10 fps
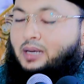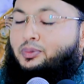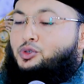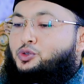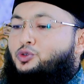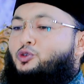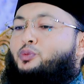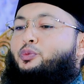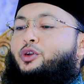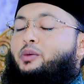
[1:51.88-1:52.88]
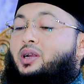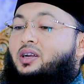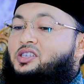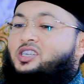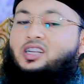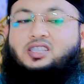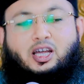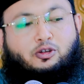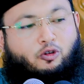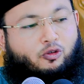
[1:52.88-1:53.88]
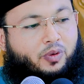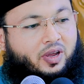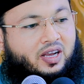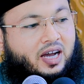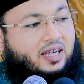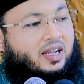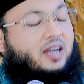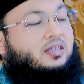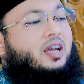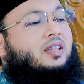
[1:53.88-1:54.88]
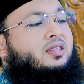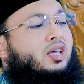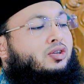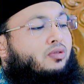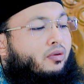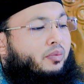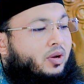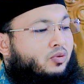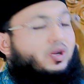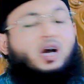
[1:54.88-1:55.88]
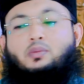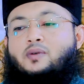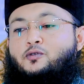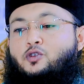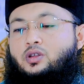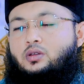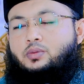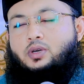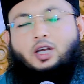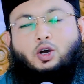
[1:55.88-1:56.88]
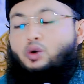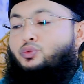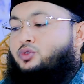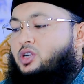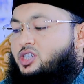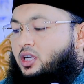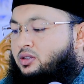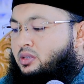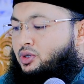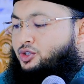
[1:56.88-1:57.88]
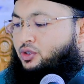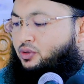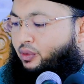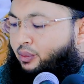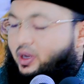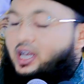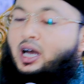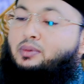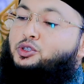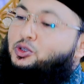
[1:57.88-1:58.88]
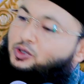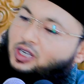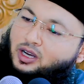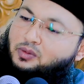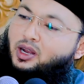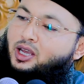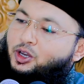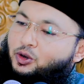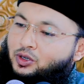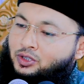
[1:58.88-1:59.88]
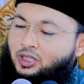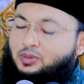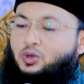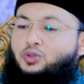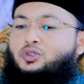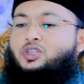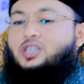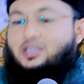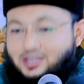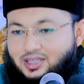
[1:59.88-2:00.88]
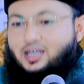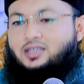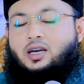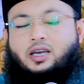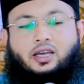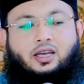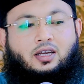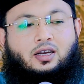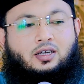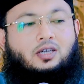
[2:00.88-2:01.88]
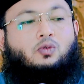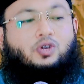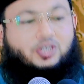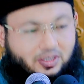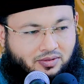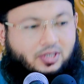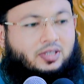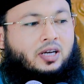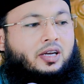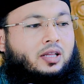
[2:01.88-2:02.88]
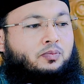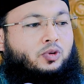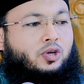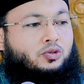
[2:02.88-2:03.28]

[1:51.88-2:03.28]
প্রচুর পরিমাণে রিজিক দান করবে আল্লাহ হেদায়ত দান করবে গুণা মাফ করে দিবে অন্তরে শান্তি বর্ষণ করবেন আপনি যত টাকার কেউ হন যদি আপনার অন্তরে শান্তি না থাকে অশান্তিতে থাকেন পুরো